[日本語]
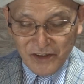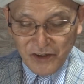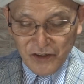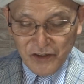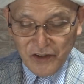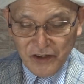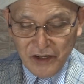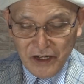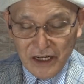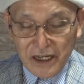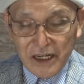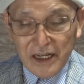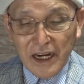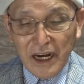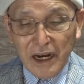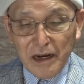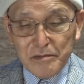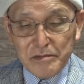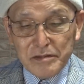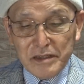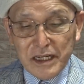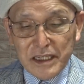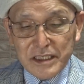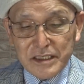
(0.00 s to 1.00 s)
この
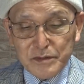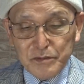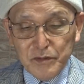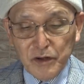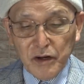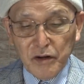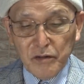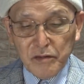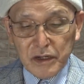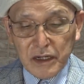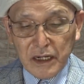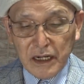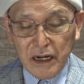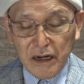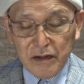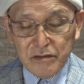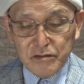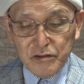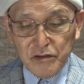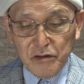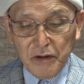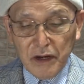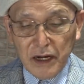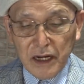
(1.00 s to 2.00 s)
歯ブラシも買
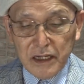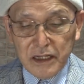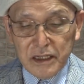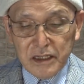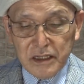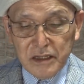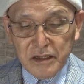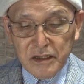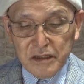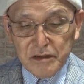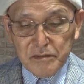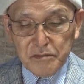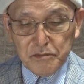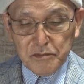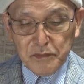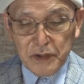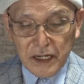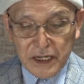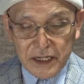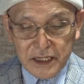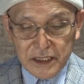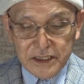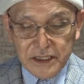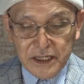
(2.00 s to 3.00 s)
うのは
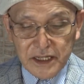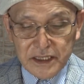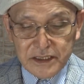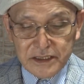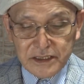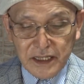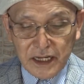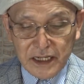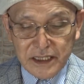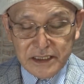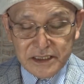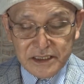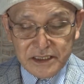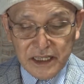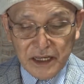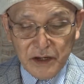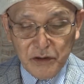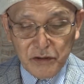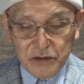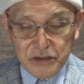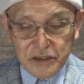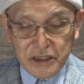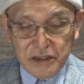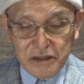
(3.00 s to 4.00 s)
稀で大抵
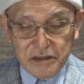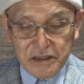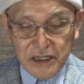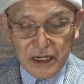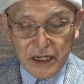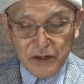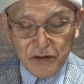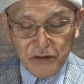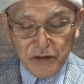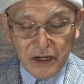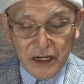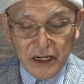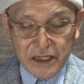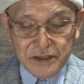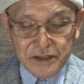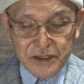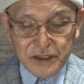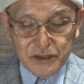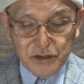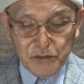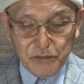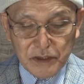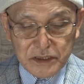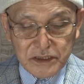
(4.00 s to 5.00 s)
ホテルや旅館
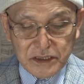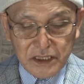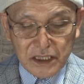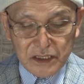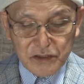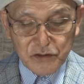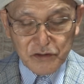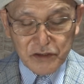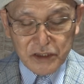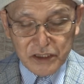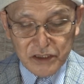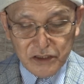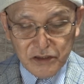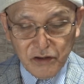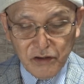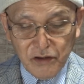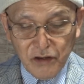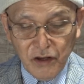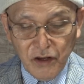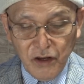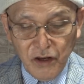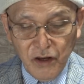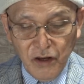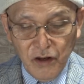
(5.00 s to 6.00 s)
に泊まった時の
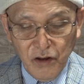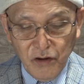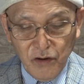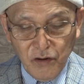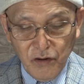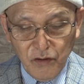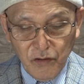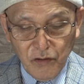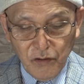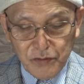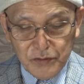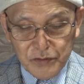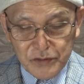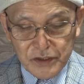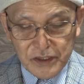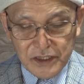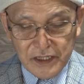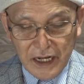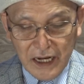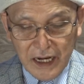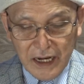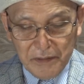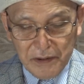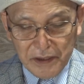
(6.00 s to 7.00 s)
お古
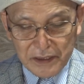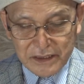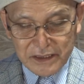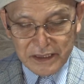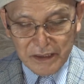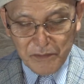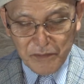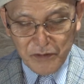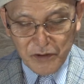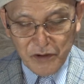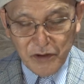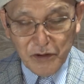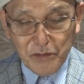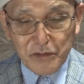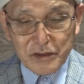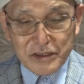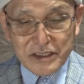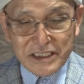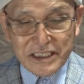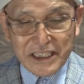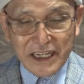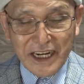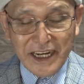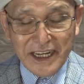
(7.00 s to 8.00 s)
や余ったものを持
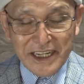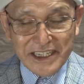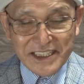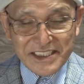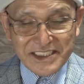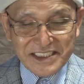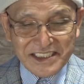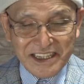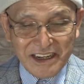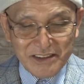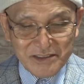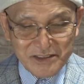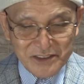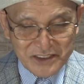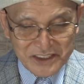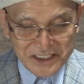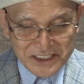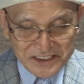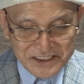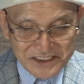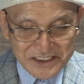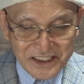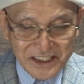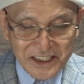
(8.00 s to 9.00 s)
ち帰り使うの
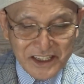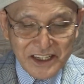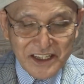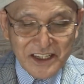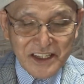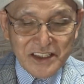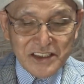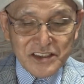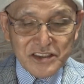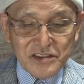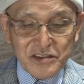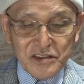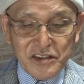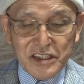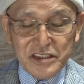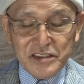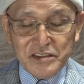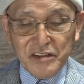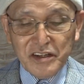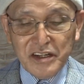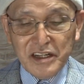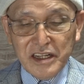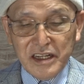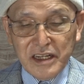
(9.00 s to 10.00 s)
ですそれ
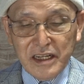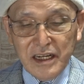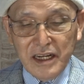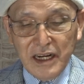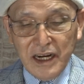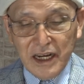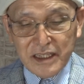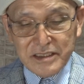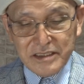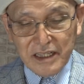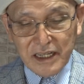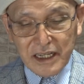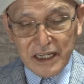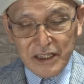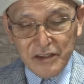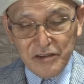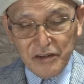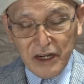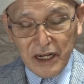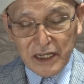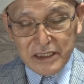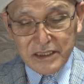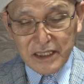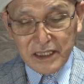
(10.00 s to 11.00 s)
ぞれ刃先
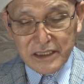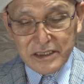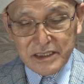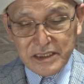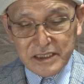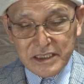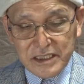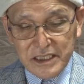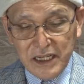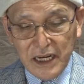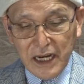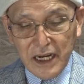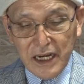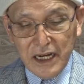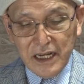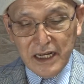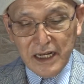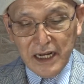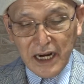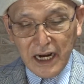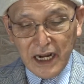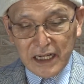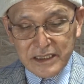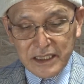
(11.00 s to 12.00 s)
の形や
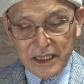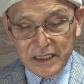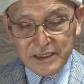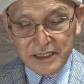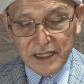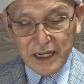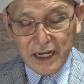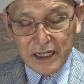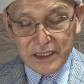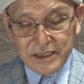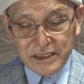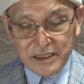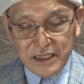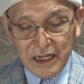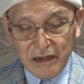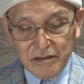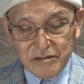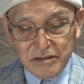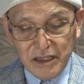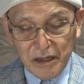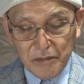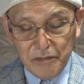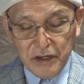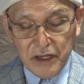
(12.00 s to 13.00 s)
硬さが違
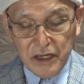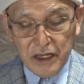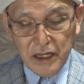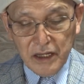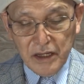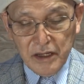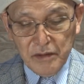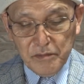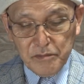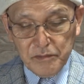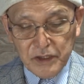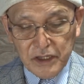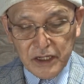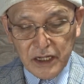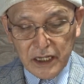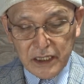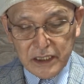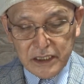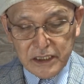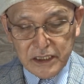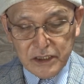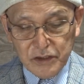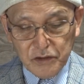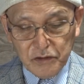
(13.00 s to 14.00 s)
うため磨
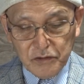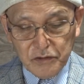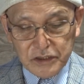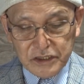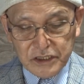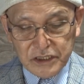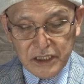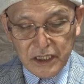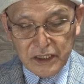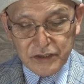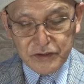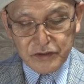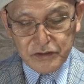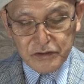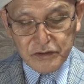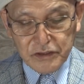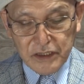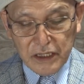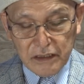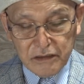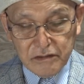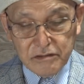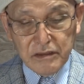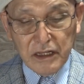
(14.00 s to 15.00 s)
き残しが少
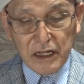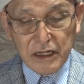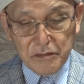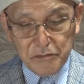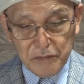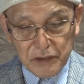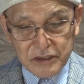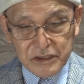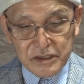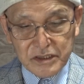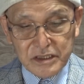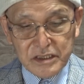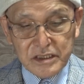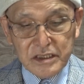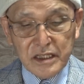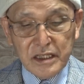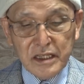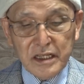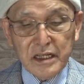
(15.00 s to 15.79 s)
なくなります